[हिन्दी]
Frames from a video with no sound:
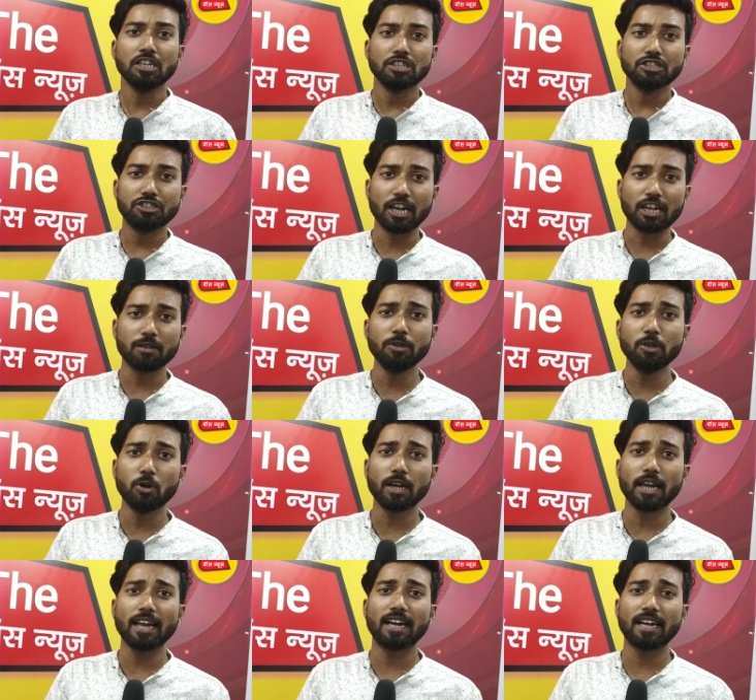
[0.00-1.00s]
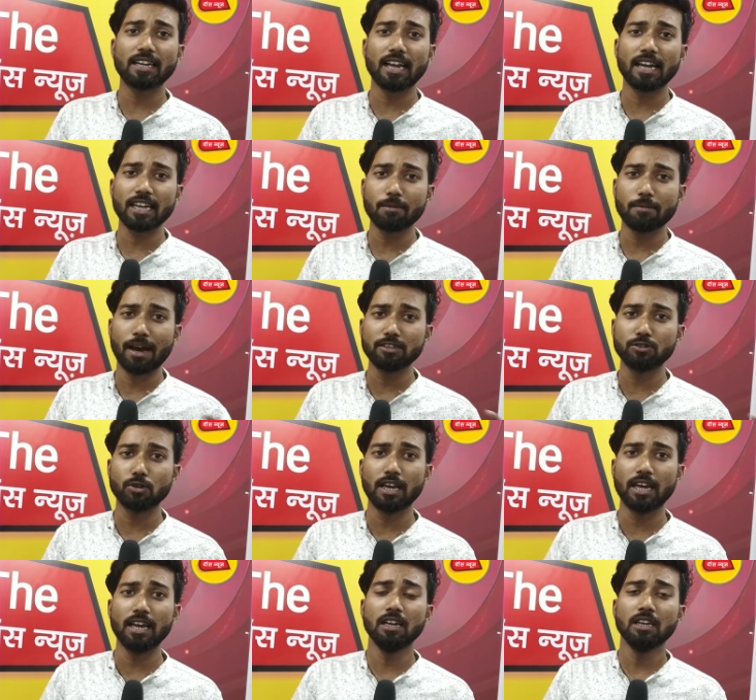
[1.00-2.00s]
जख्मी हो गए घटना के बाद जो
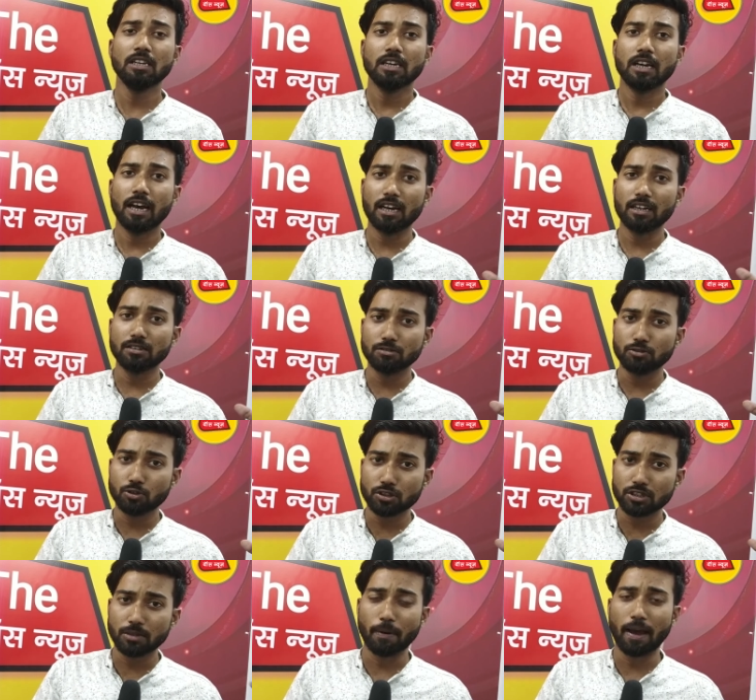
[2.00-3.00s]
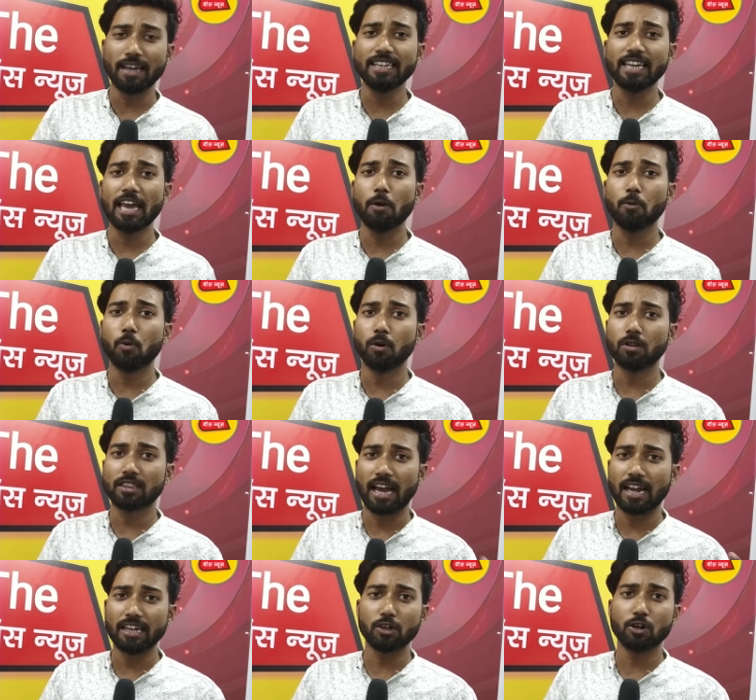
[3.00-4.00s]
है जो सिपाही है वो
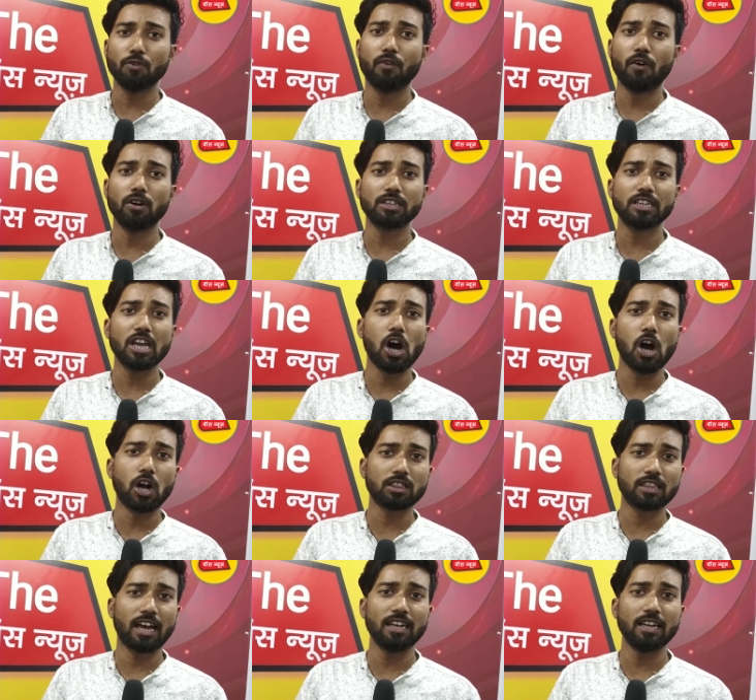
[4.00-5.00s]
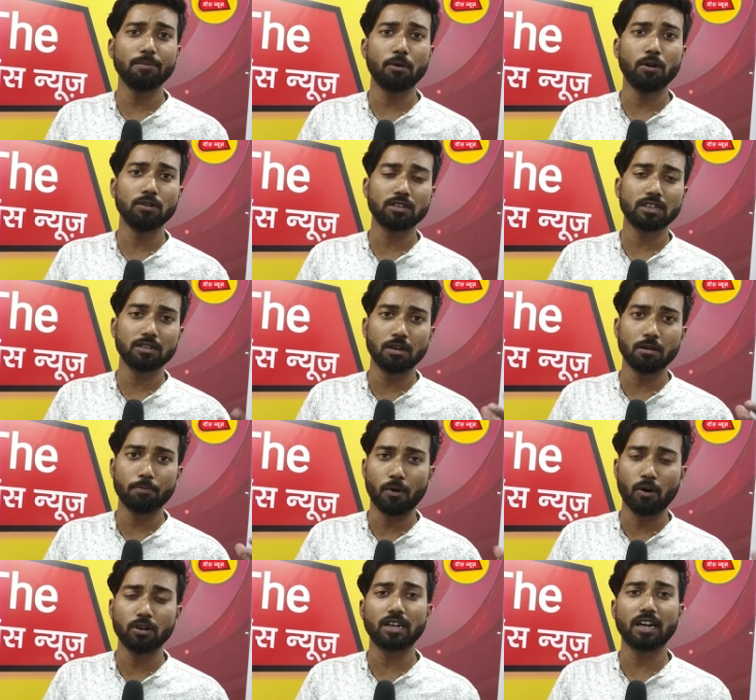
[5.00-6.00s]
थाने को फोन किया और थाने
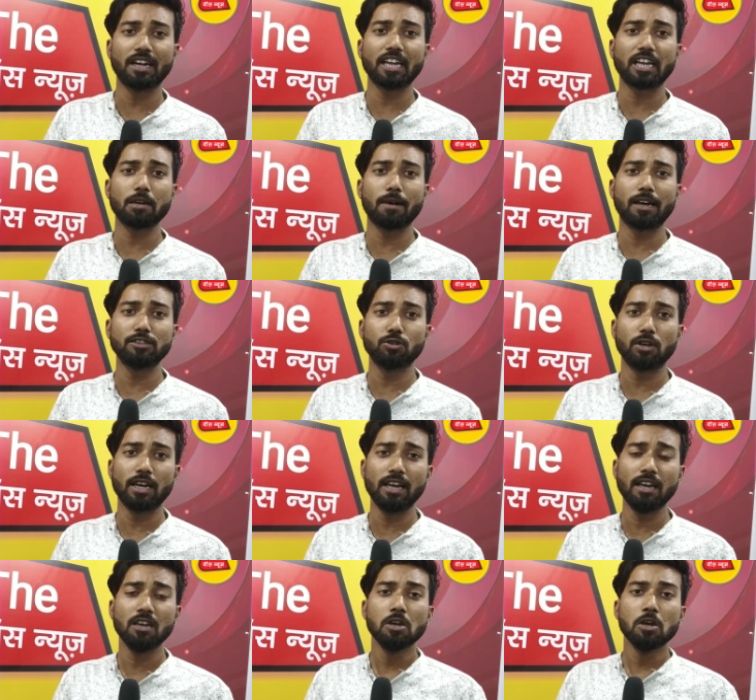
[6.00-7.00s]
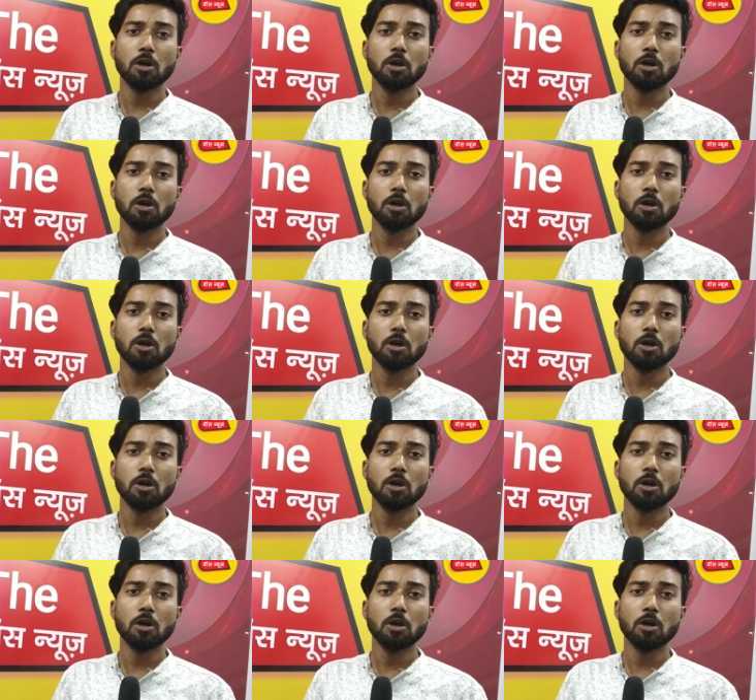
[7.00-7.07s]
फोन करने के बाद जो है